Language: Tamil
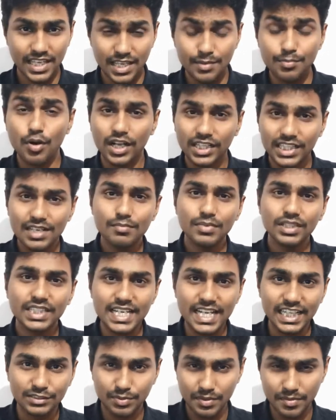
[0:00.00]
இப்போ அதே
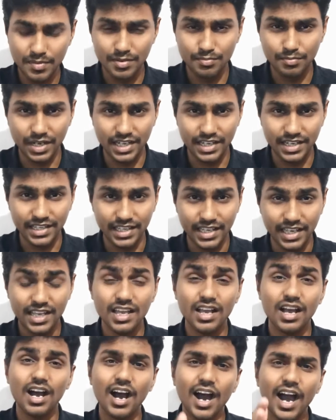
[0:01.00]
மாதிரி எக்ஸ்பெரிமெண்ட் பண்ணுறீங்க
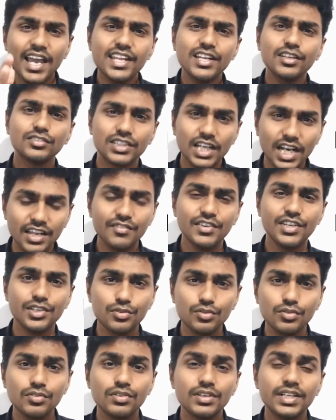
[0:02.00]
ஆயிரம்
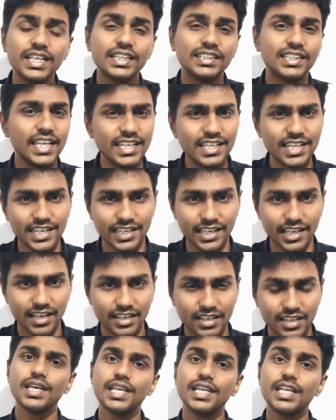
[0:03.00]
தடவையும் நீங்கள் தைக்கிறீங்க
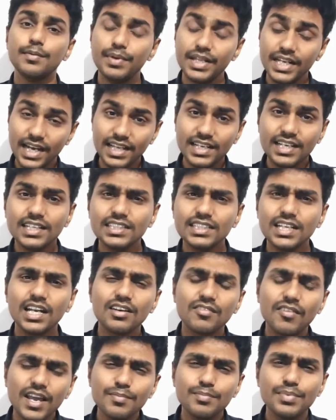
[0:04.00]
இப்படி
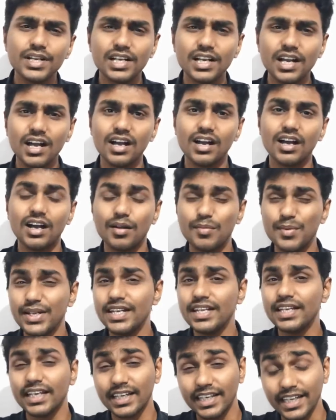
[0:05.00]
நடக்கிறதுக்கான வாய்ப்பு இருக்கா
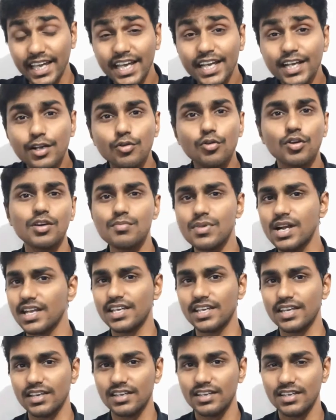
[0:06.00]
அப்படின்னு நீங்கள் கேட்க கூட
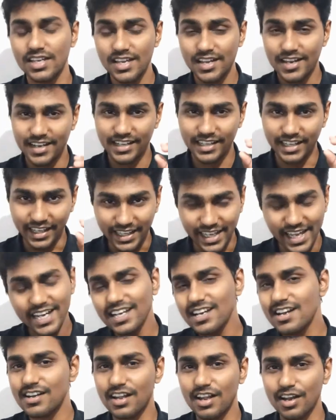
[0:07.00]
மாட்டீங்க நீங்கள்
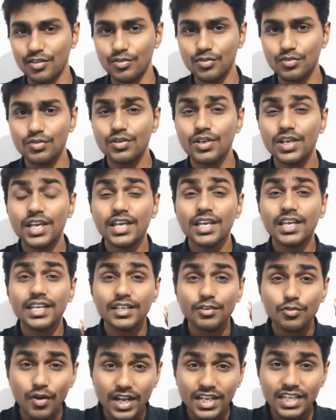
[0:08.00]
கேட்கலனாலும்
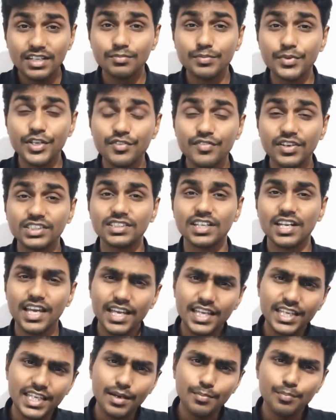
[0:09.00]
குவாண்டம் யூனிவர்ஸில்
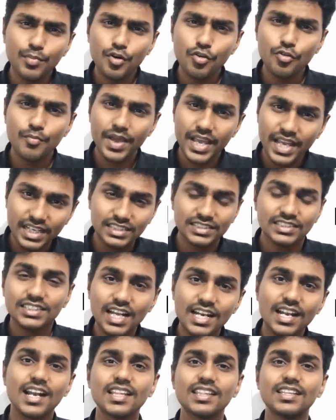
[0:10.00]
எப்போவுமே
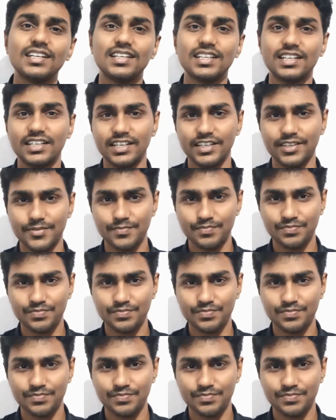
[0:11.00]
இதுதான் நடந்துகிட்டு இருக்கு